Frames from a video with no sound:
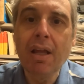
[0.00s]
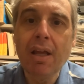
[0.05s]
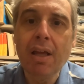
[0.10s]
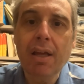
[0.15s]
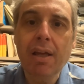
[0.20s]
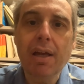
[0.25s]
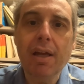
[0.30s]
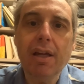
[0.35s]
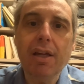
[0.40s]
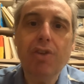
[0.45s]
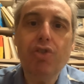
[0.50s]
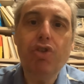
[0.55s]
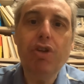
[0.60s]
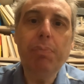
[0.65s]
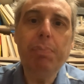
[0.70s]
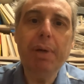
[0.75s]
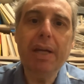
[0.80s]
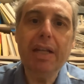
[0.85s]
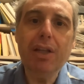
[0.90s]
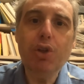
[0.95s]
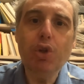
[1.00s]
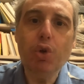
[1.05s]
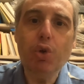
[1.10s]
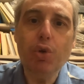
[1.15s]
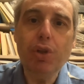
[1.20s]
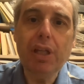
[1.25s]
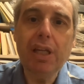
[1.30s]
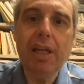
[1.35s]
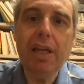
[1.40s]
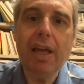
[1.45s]
eh, ci
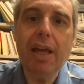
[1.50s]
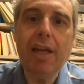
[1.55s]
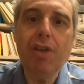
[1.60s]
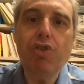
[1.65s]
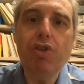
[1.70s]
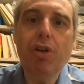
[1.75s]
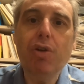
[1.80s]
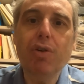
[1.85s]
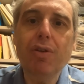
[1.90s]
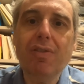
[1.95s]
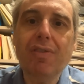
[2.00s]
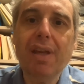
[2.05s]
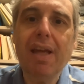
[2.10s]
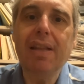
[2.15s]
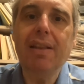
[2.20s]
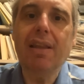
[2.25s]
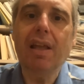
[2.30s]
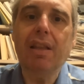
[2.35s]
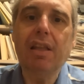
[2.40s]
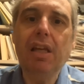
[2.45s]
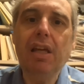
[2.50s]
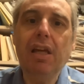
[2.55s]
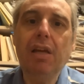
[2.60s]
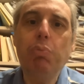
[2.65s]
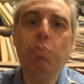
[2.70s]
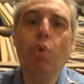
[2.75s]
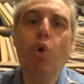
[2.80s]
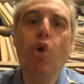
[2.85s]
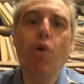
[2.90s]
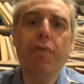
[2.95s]
perdoni e ci consenta di
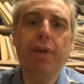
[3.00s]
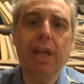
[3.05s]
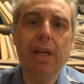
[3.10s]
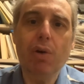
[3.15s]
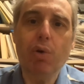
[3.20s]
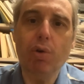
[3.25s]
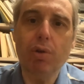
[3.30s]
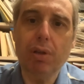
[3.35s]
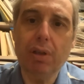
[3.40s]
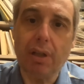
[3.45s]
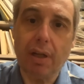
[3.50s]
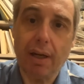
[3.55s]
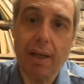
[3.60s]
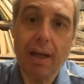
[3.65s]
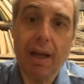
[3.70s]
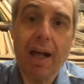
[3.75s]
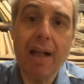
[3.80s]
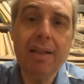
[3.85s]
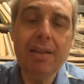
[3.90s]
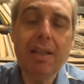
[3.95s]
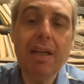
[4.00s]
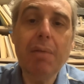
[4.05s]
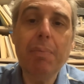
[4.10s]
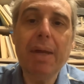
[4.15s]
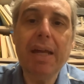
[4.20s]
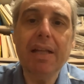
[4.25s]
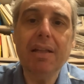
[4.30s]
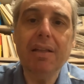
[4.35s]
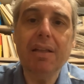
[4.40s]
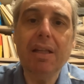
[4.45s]
muovere oltre,
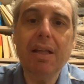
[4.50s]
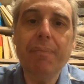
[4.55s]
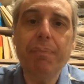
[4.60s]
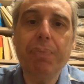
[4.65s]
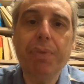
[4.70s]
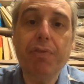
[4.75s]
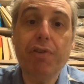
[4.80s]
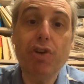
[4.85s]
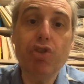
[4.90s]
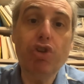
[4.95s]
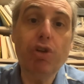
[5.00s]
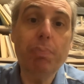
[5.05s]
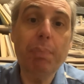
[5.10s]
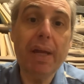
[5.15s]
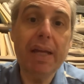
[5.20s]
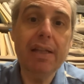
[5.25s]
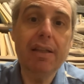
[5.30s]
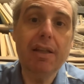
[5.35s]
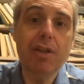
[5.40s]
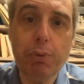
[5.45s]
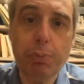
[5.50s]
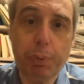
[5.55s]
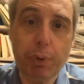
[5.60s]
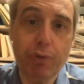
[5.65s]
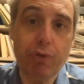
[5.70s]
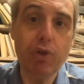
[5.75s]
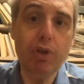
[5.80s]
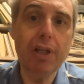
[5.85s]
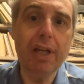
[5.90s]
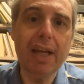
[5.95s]
altrimenti facilmente
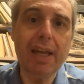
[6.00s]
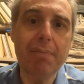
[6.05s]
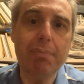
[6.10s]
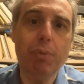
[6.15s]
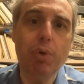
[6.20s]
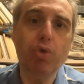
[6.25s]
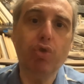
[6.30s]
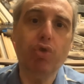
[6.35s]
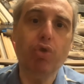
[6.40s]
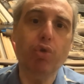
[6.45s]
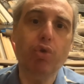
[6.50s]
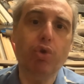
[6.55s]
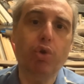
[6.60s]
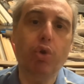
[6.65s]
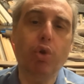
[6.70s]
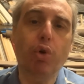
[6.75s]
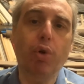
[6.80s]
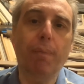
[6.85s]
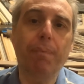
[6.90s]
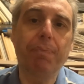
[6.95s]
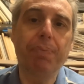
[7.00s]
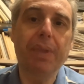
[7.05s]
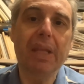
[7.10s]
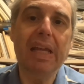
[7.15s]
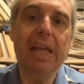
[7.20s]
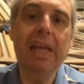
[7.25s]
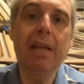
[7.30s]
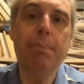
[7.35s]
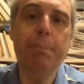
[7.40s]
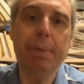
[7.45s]
sprofonderemmo sotto
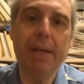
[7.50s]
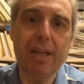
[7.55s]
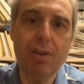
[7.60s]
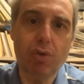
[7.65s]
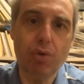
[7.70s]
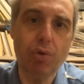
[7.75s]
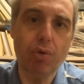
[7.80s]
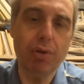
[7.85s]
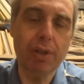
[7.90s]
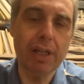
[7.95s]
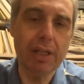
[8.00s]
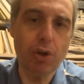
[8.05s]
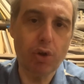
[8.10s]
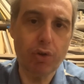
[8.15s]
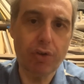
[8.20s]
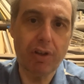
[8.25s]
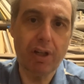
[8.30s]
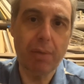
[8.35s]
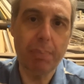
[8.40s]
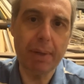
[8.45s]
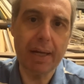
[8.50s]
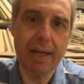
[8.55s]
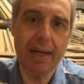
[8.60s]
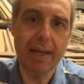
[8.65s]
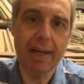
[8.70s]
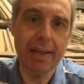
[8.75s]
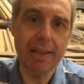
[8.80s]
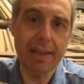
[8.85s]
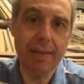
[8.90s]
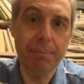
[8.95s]
il peso dei nostri
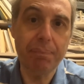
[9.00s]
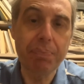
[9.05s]
peccati.